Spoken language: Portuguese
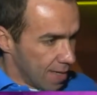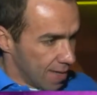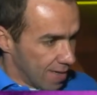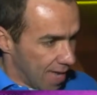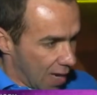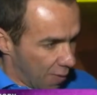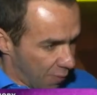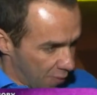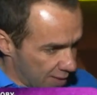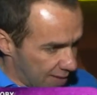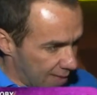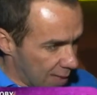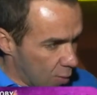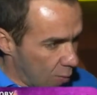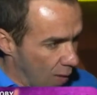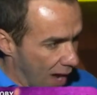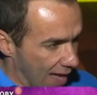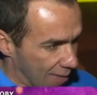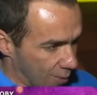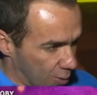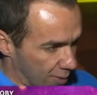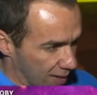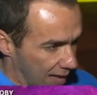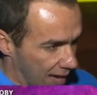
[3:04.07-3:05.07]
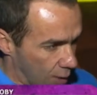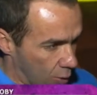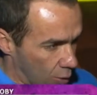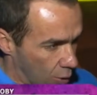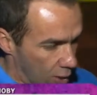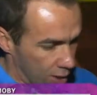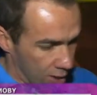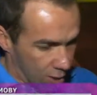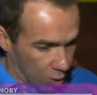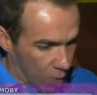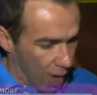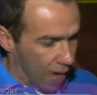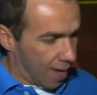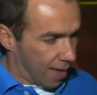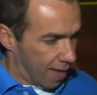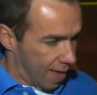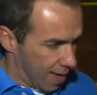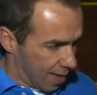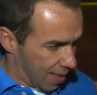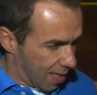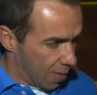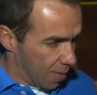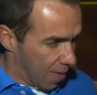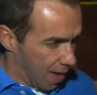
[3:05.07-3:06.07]
Dia 24 de agosto,
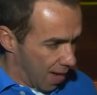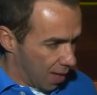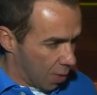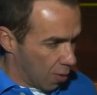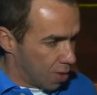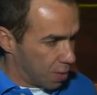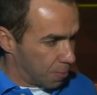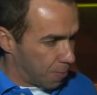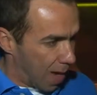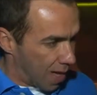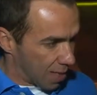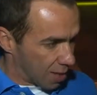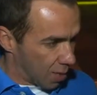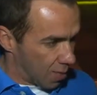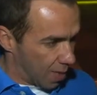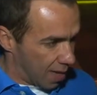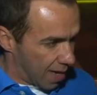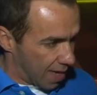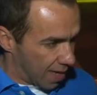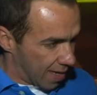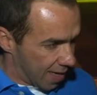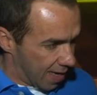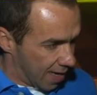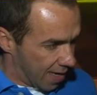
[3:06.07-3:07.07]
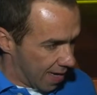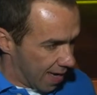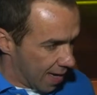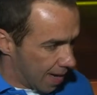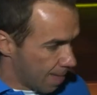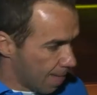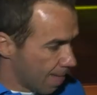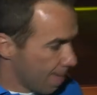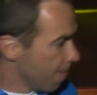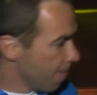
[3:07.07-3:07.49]
aqui também no Espaço Americana,